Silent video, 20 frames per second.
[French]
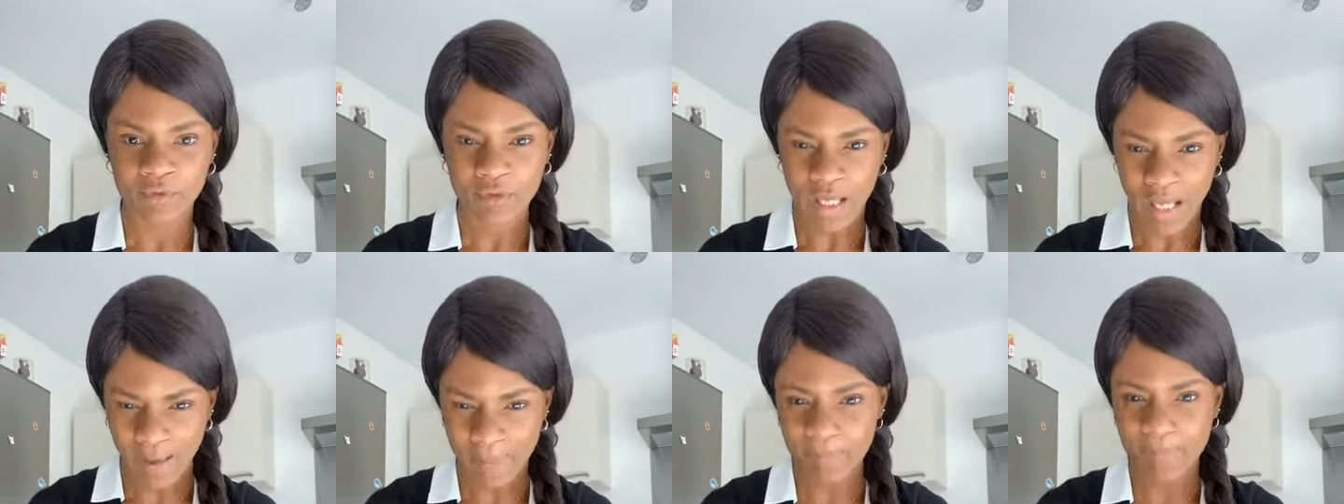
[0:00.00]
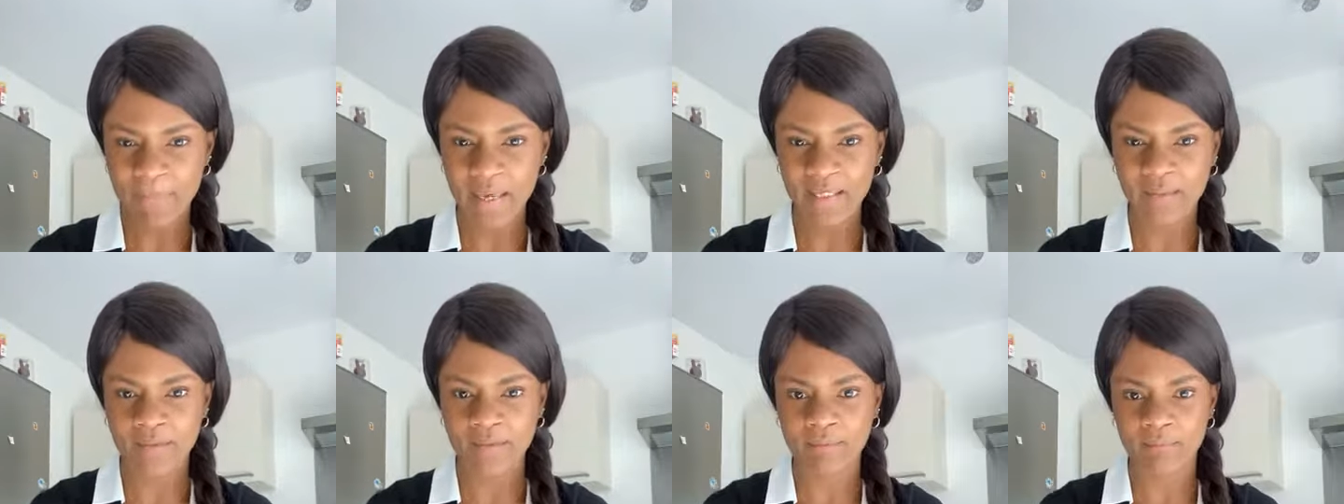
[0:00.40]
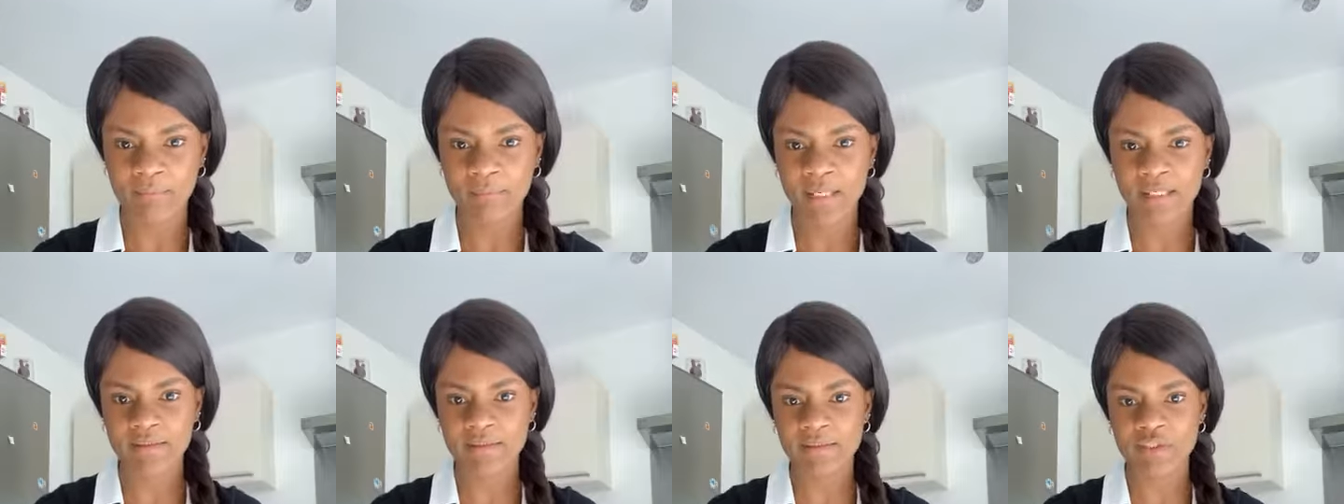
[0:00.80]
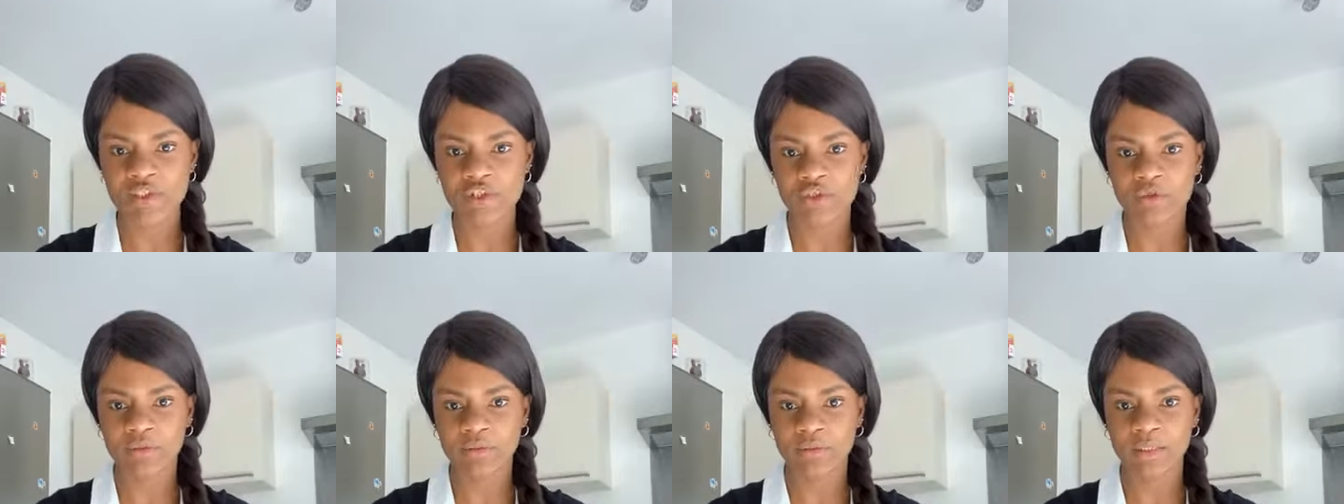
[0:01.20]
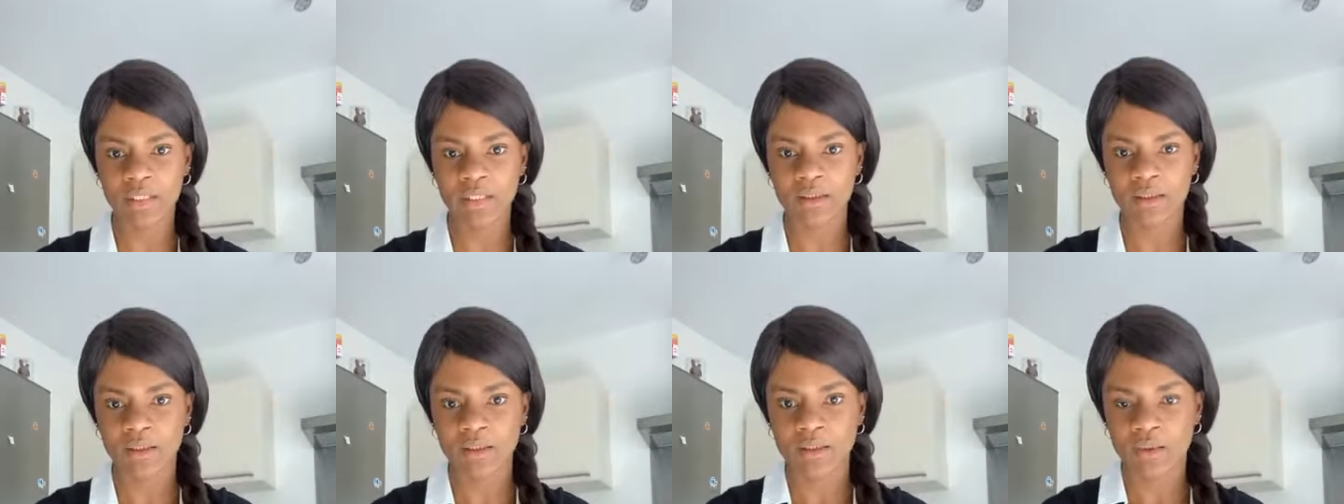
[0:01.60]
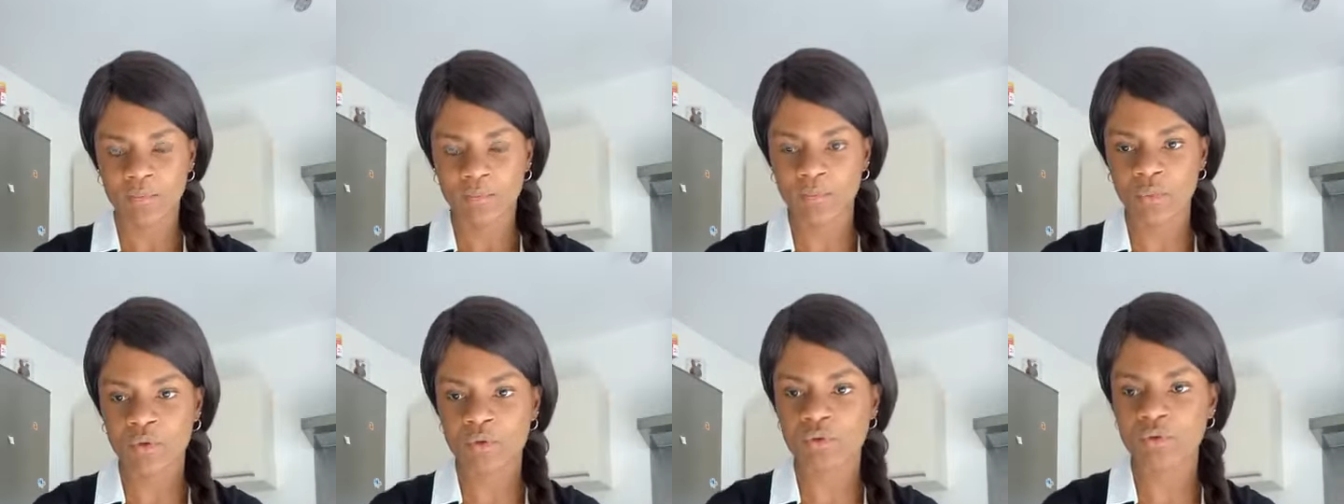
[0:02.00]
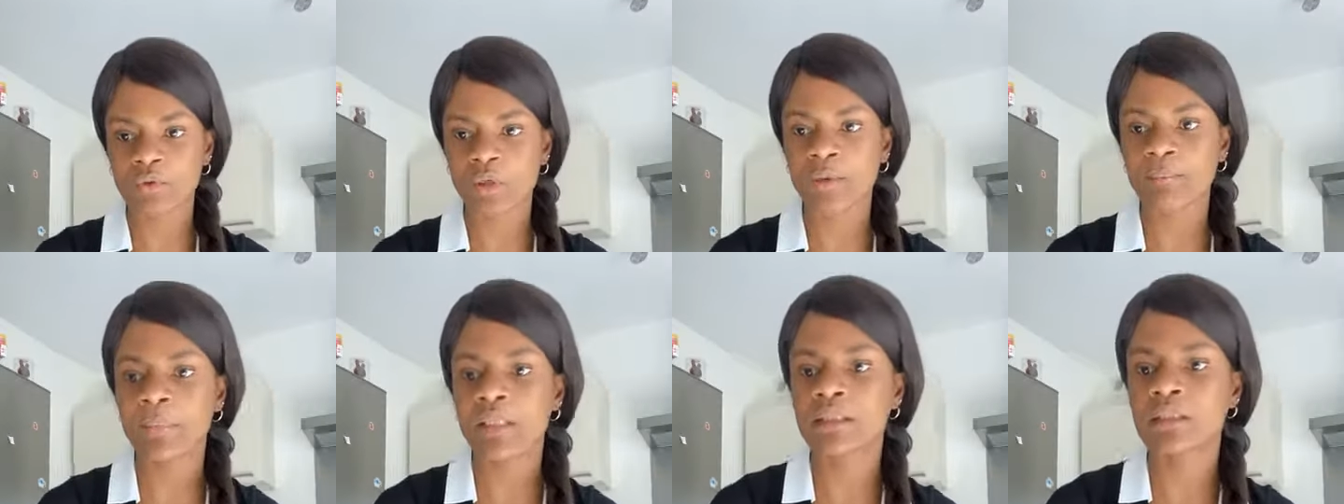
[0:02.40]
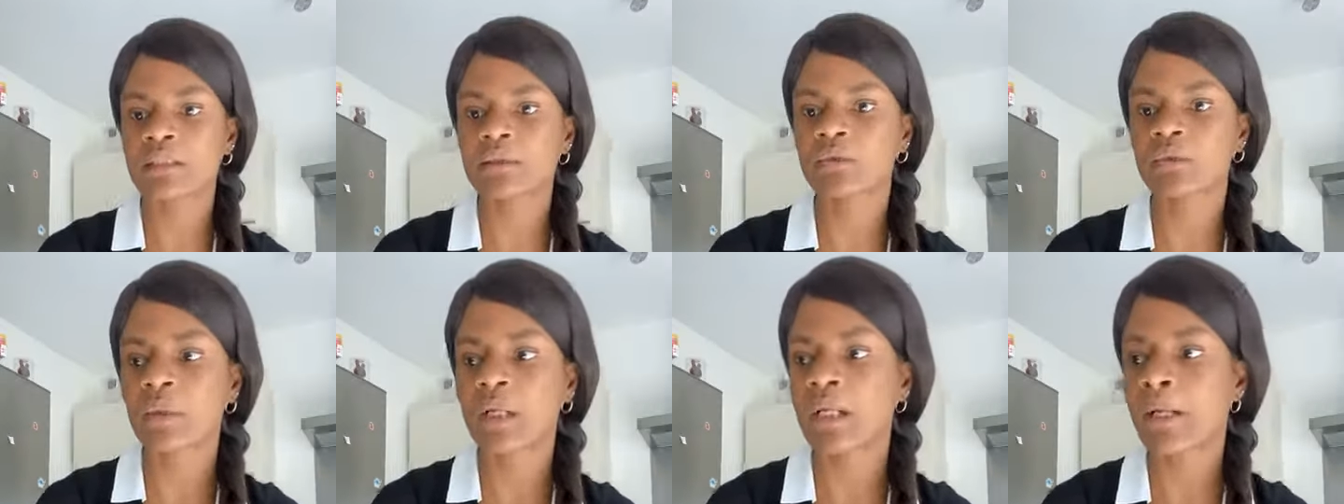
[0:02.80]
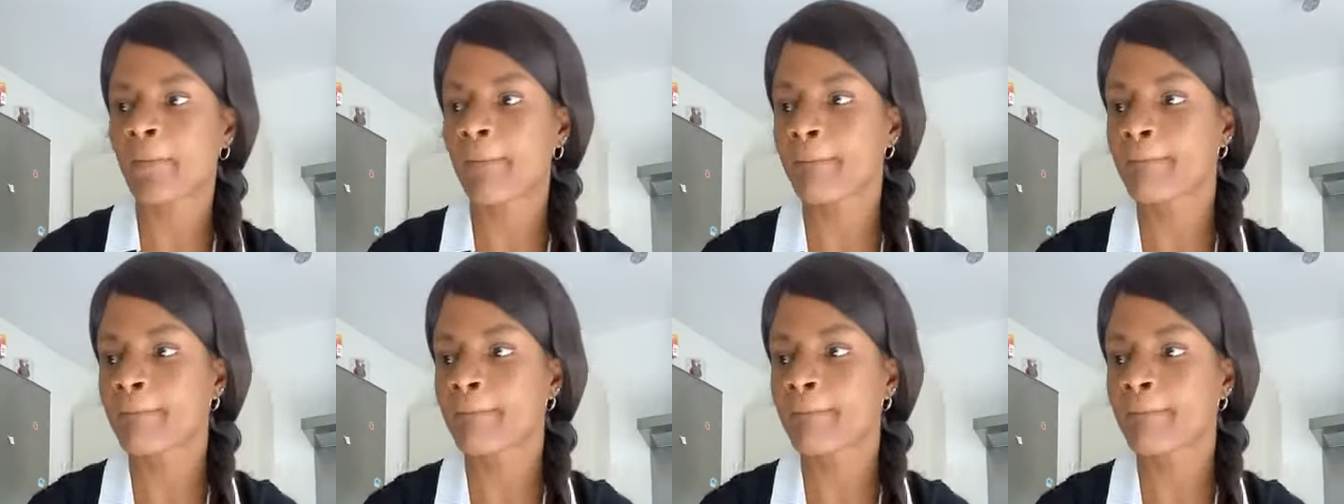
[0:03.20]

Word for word: Amen. Merci Chantal. Bonsoir mes étoiles.